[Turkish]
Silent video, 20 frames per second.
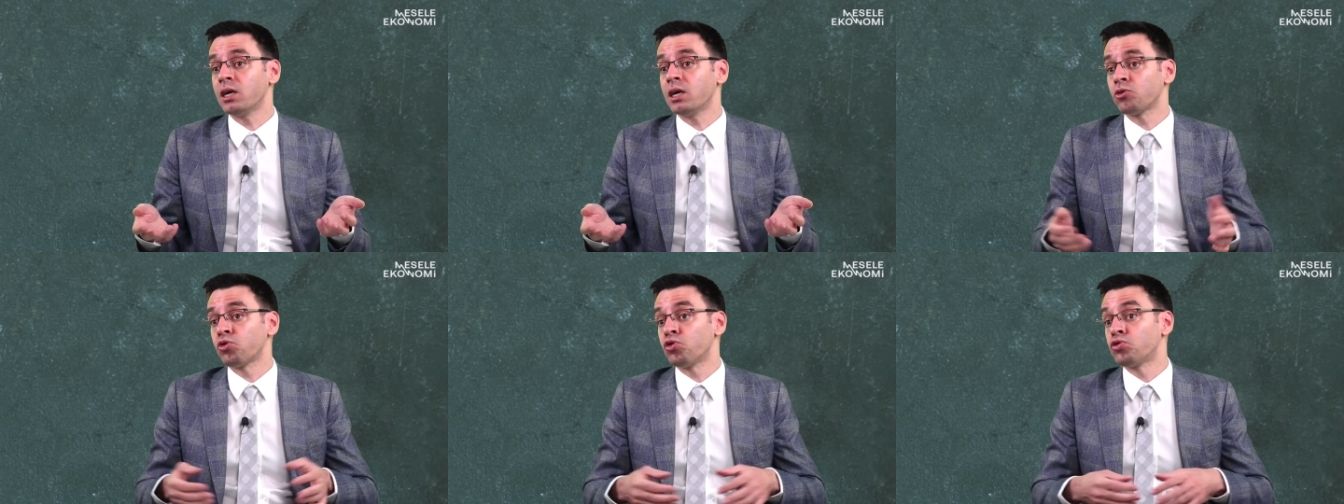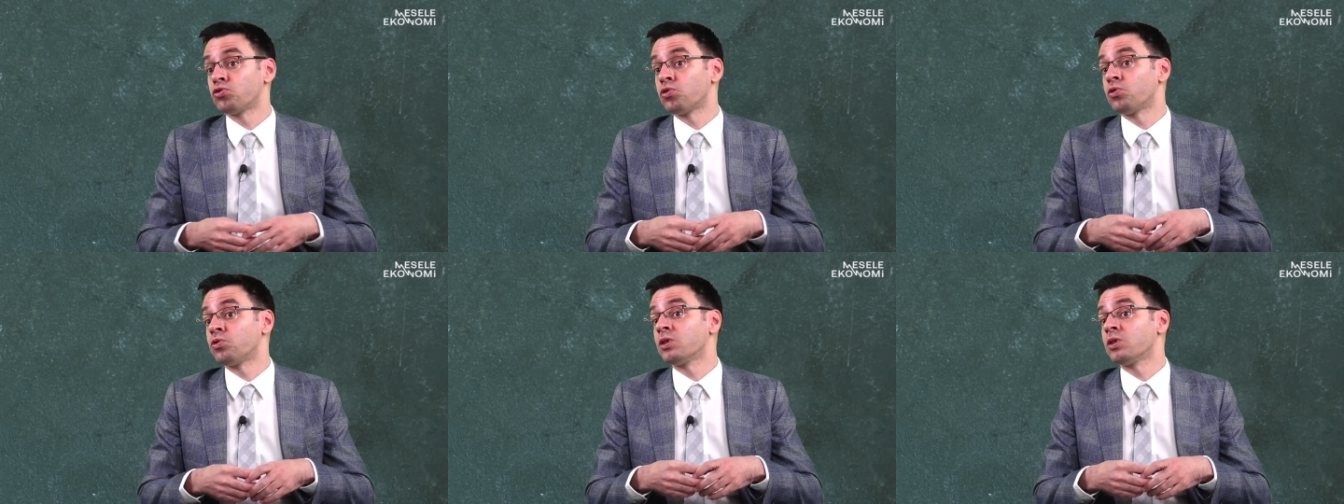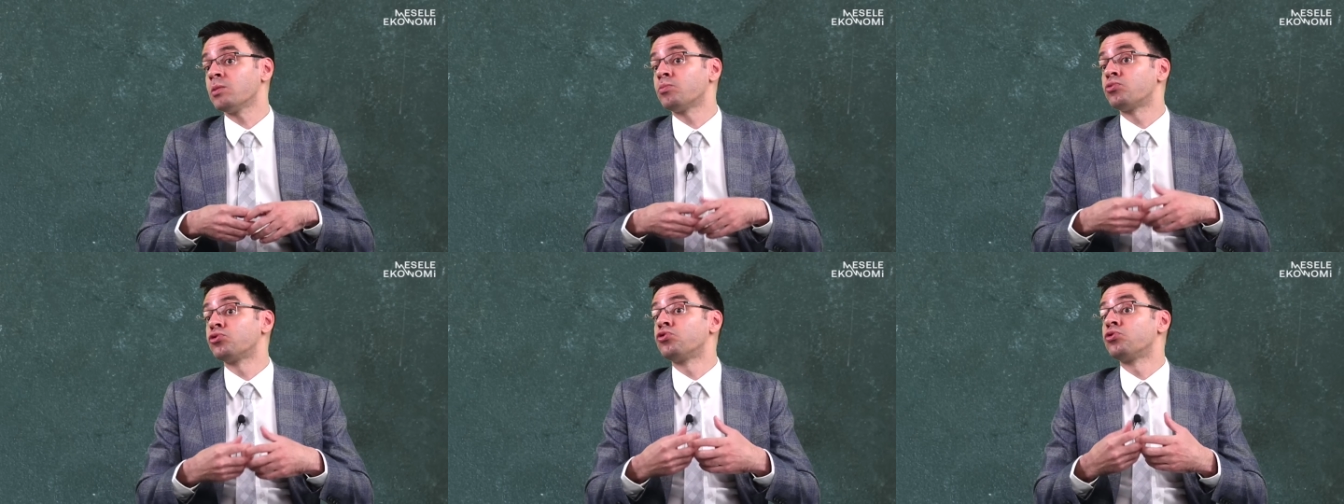göz
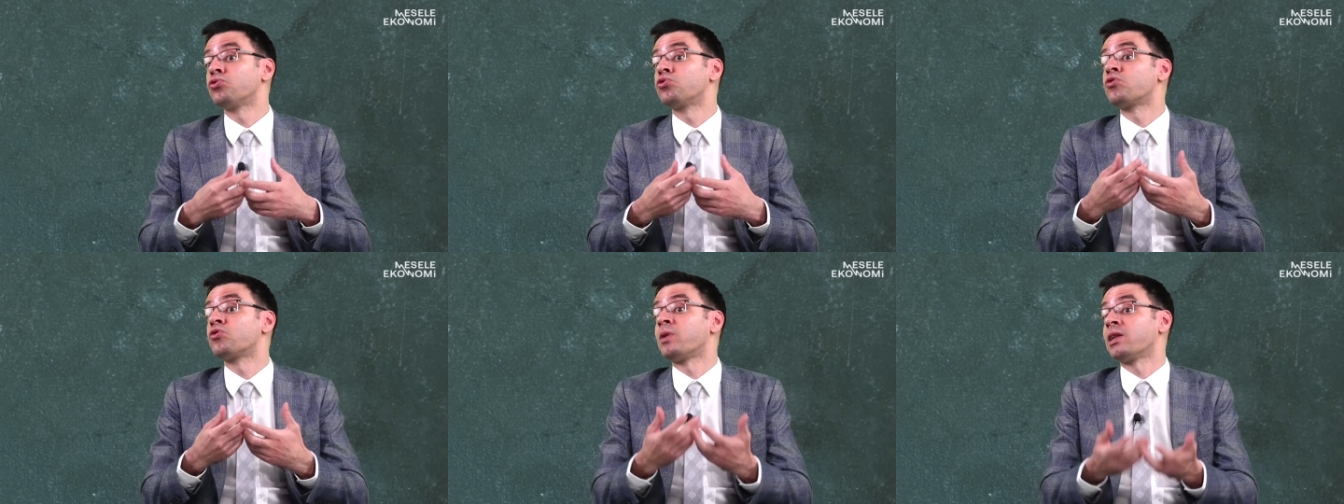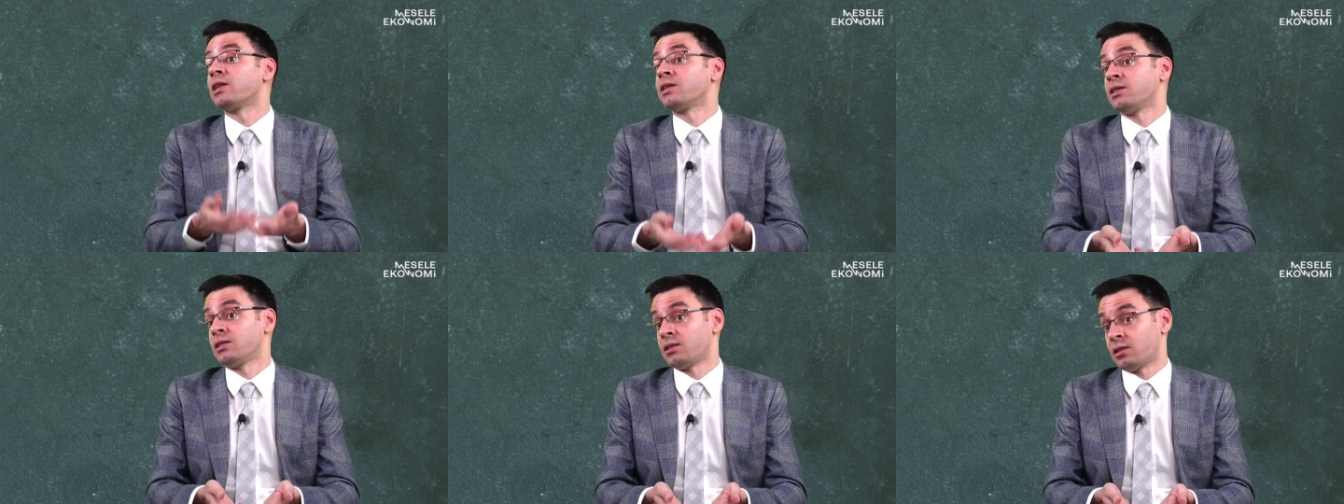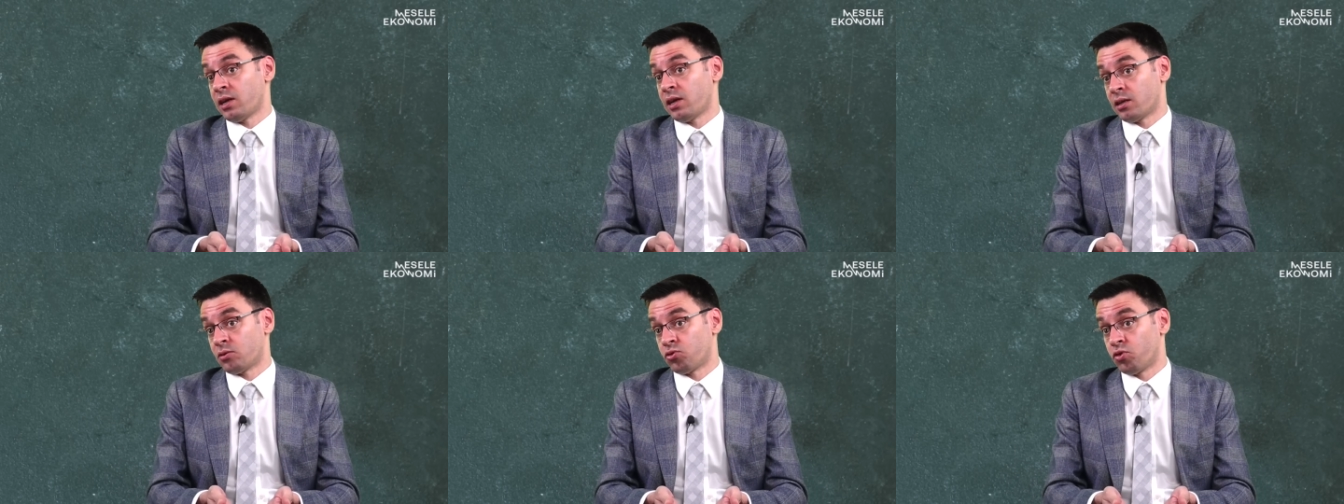önünde bulundurmalıyız
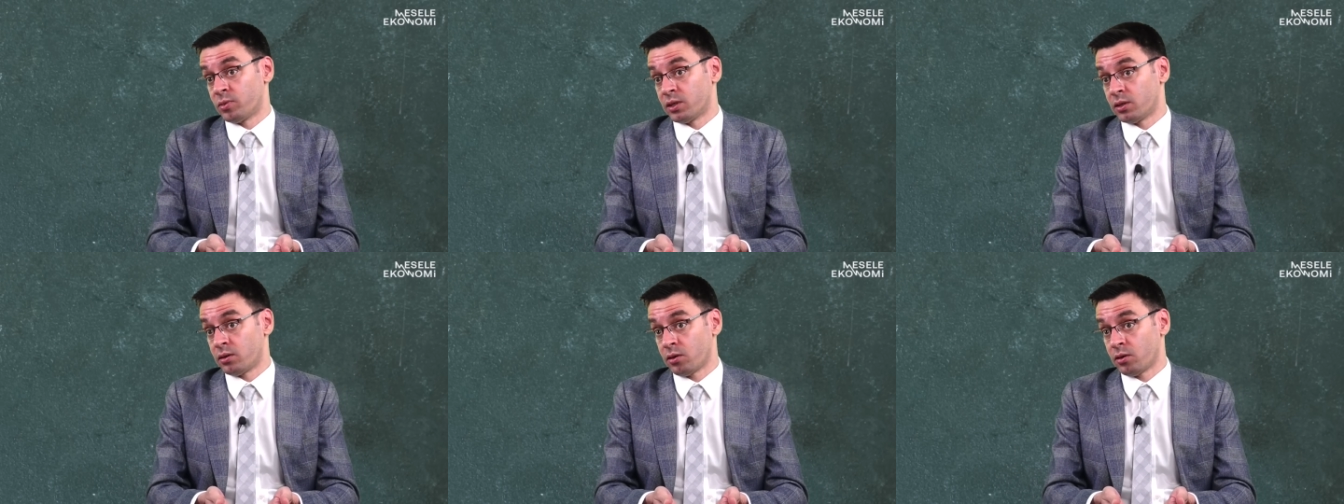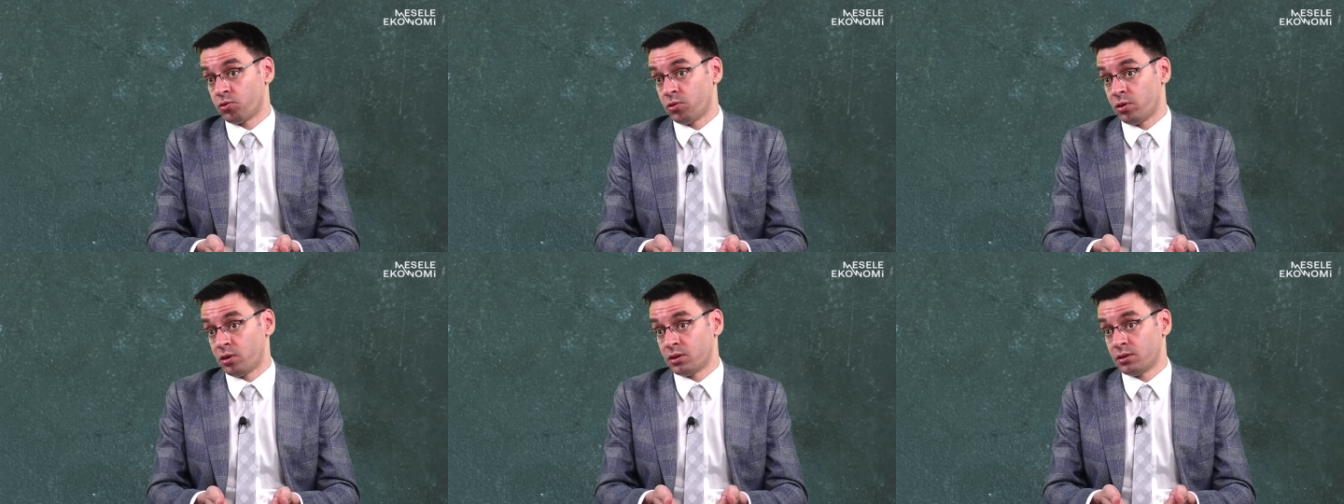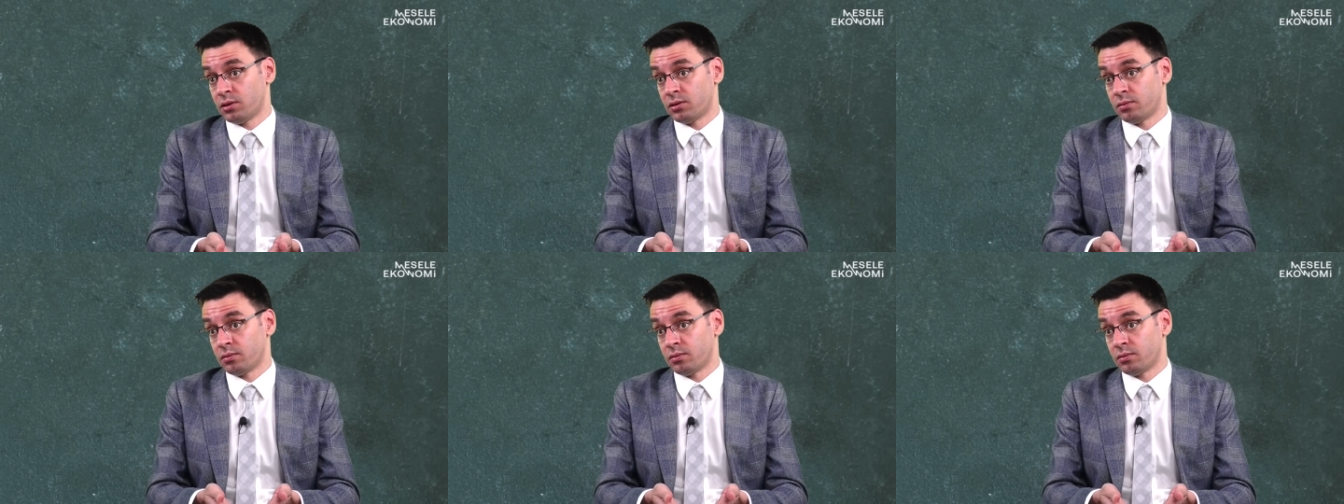der Thomas Aquinas.